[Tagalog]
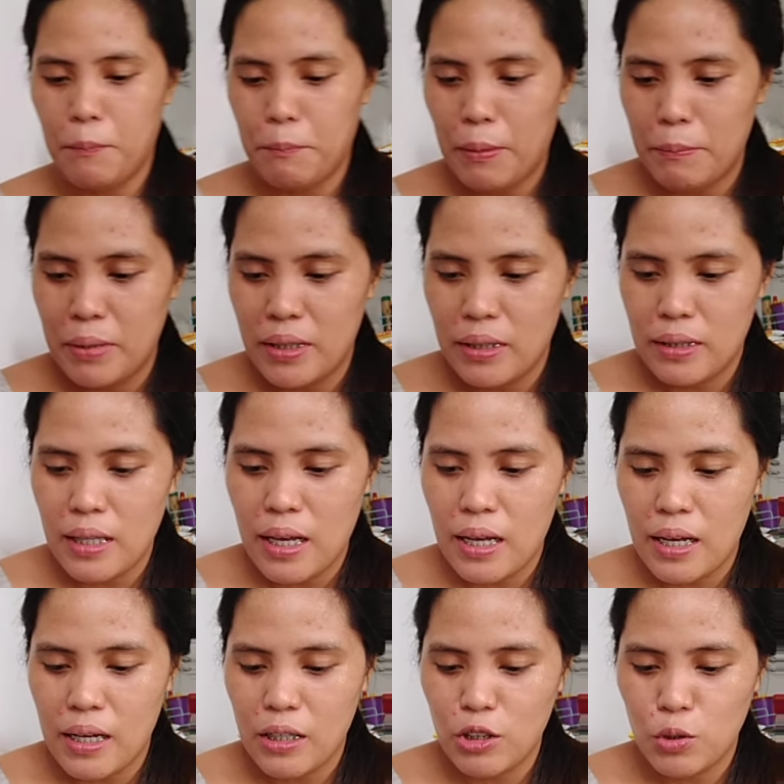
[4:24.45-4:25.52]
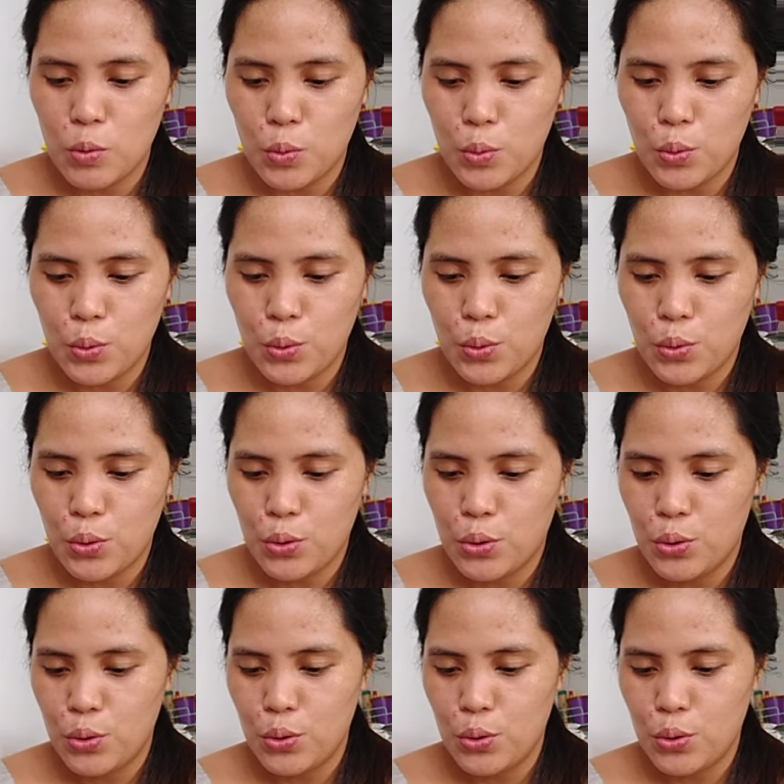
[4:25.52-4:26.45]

pamintang, durog,